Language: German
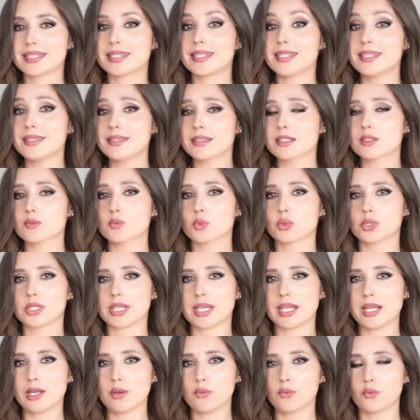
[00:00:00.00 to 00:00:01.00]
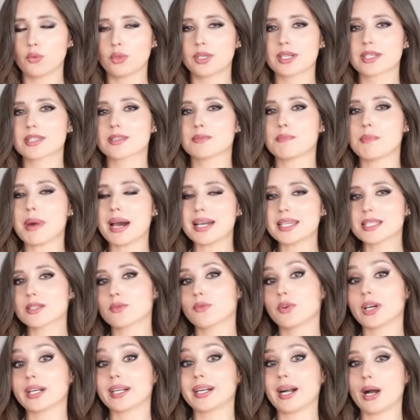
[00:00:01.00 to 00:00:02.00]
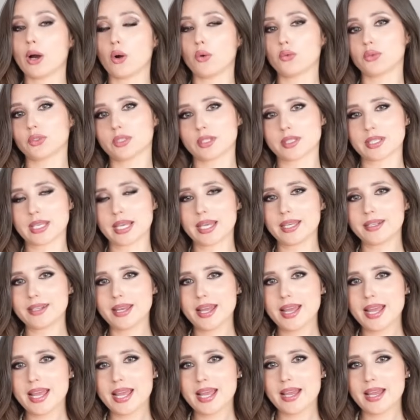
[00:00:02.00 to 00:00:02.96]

dieses Modell wohl das meistverkaufte sein.